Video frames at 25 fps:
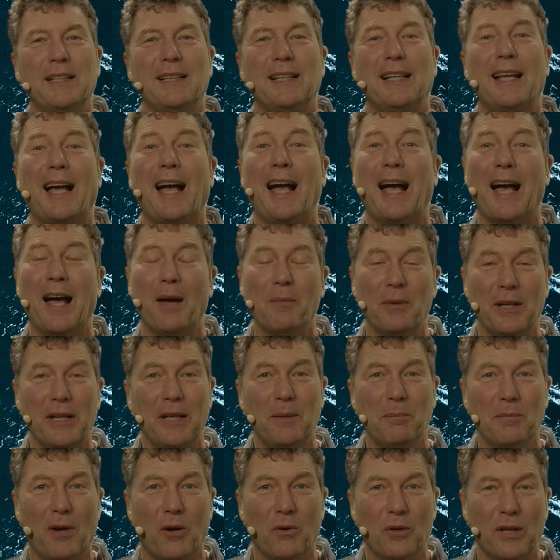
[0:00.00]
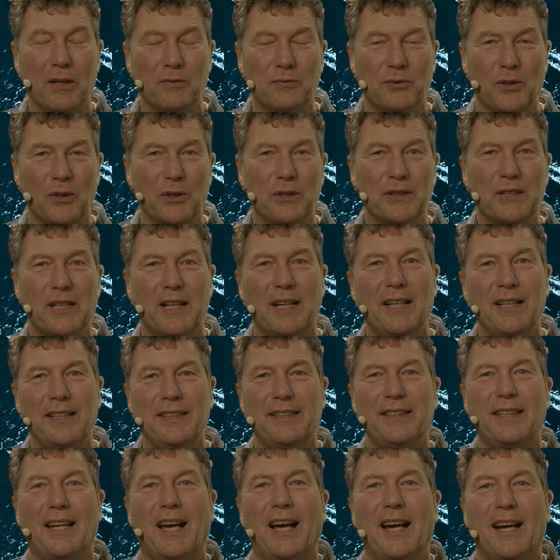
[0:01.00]
aber eben auch erfolgreich.
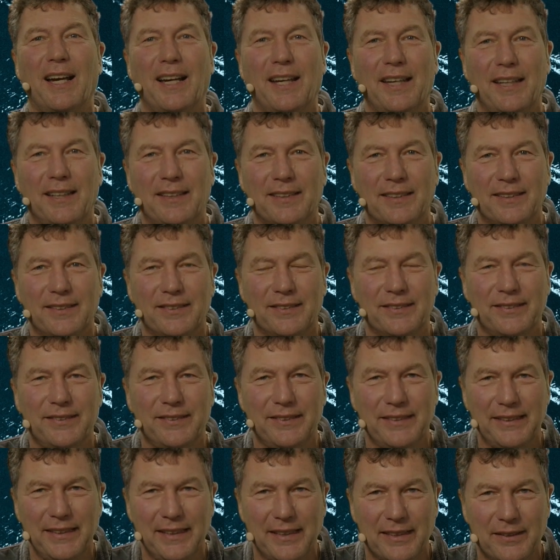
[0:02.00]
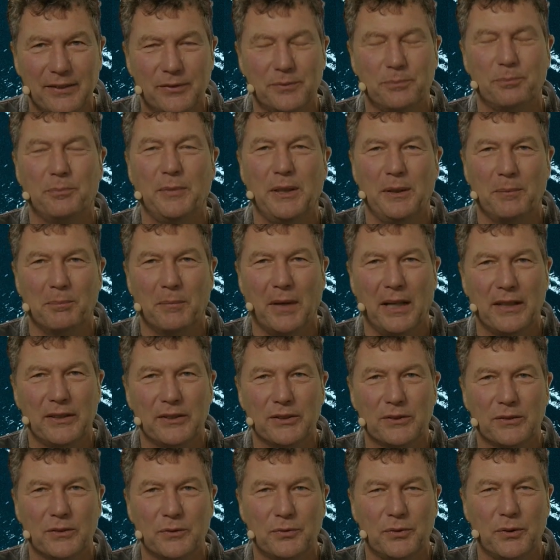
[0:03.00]
Ein Sieg mit Mainz
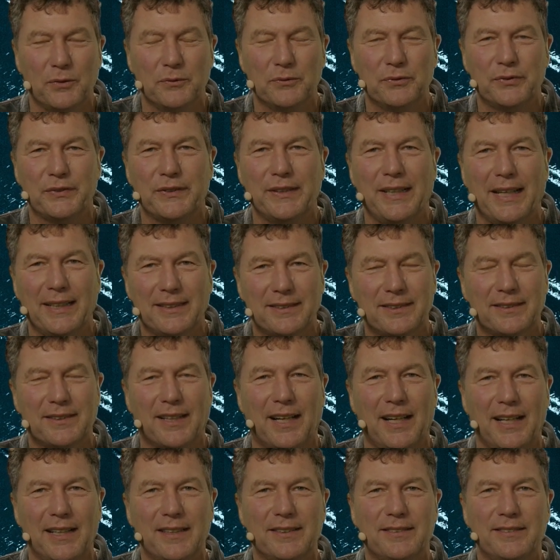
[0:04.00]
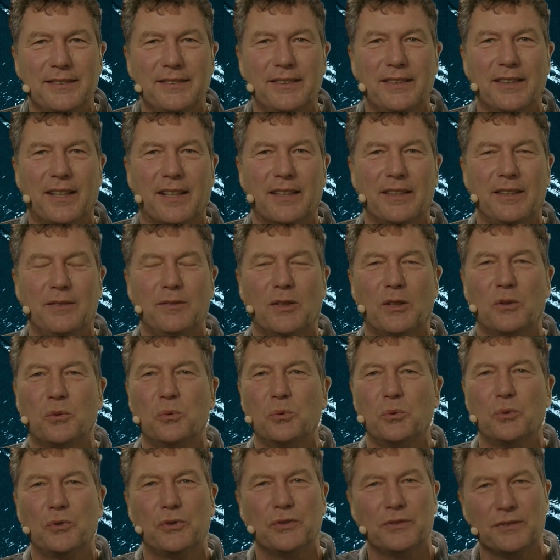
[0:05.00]
05. Jetzt reisen sie nach
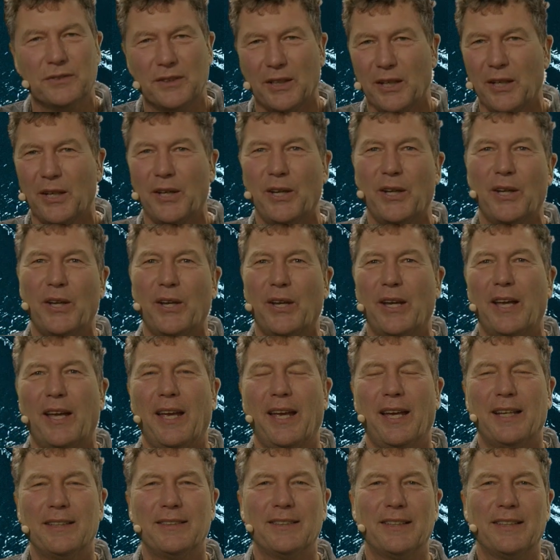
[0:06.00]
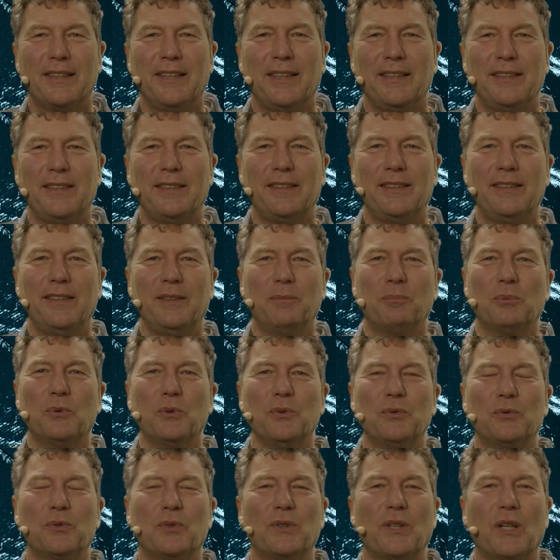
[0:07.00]
Leverkusen. Hertha geht die
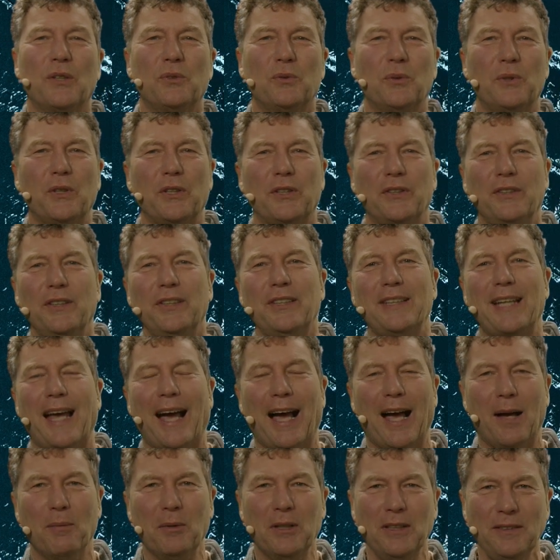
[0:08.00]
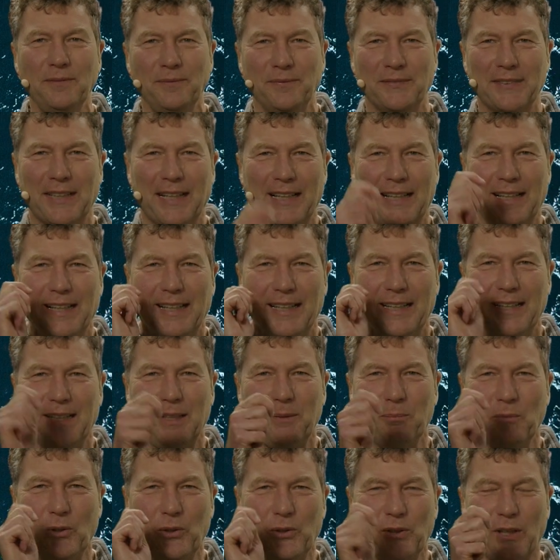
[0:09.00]
Prüfung natürlich nicht, aber ich
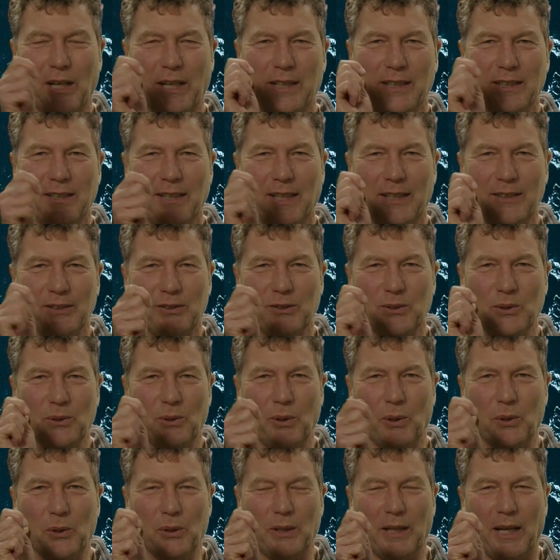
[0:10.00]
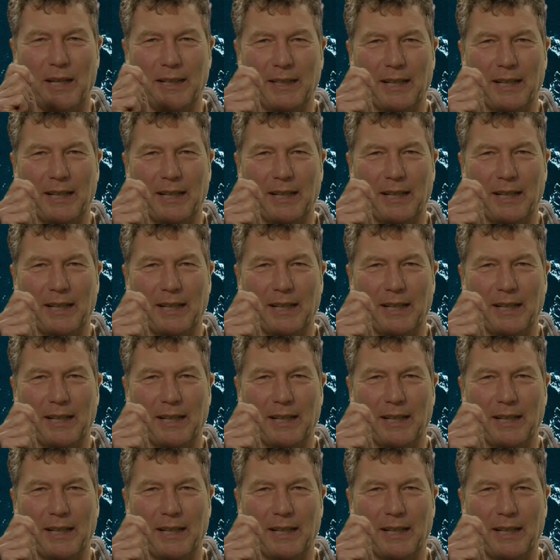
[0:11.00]
möchte ein kleines Glöcklein, ein